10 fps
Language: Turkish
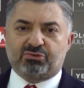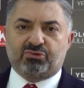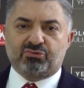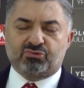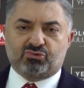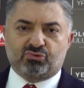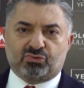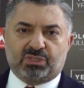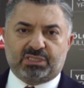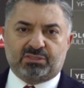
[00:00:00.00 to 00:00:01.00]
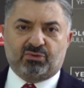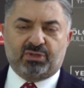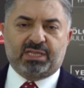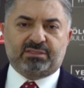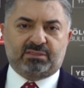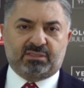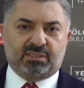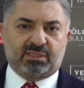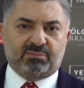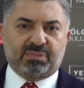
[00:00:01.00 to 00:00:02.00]
gün çocukların ölen
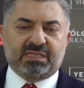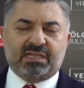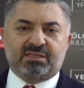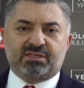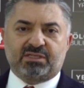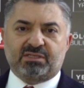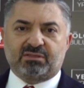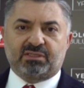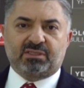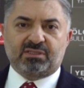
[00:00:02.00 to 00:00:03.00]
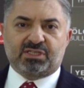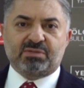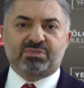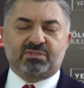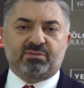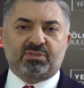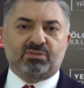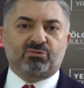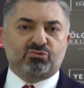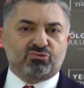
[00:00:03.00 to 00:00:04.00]
e, bedenleri, e, kimse,
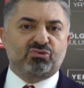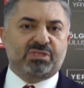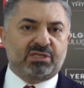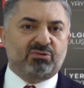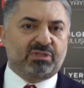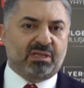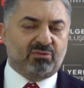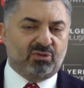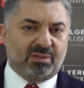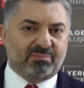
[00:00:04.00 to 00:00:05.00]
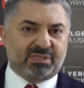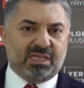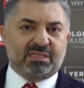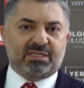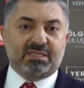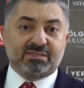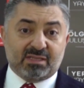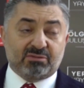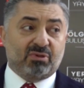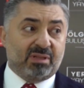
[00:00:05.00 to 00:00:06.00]
e, güçsüzlerin ölen bedenleri,
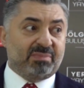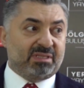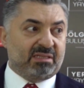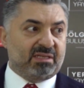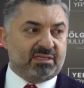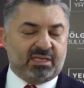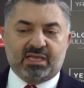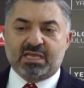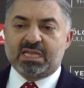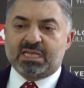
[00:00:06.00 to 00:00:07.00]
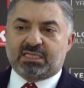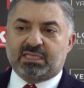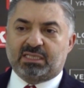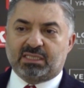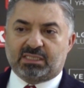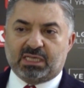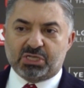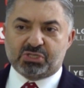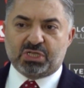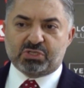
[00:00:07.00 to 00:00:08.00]
insanın ölen bedenleriyle
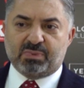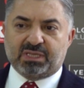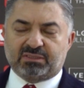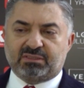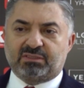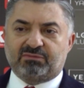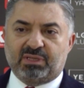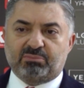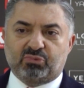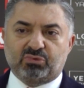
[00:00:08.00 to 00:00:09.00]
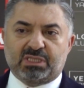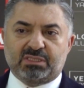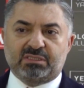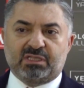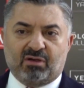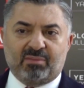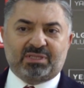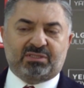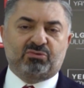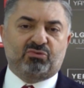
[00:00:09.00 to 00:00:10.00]
karşılaşmak ve bunların devam
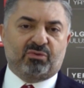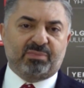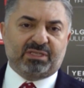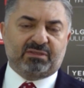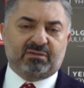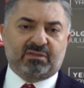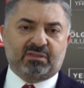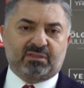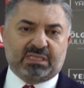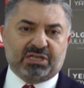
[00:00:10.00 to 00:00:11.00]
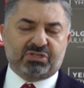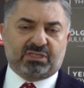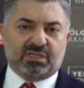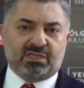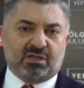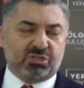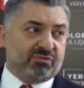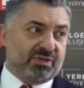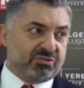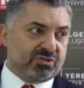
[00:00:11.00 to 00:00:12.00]
ettiğini görmek gerçekten
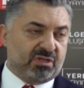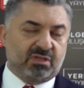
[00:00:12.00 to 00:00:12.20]
acı verici.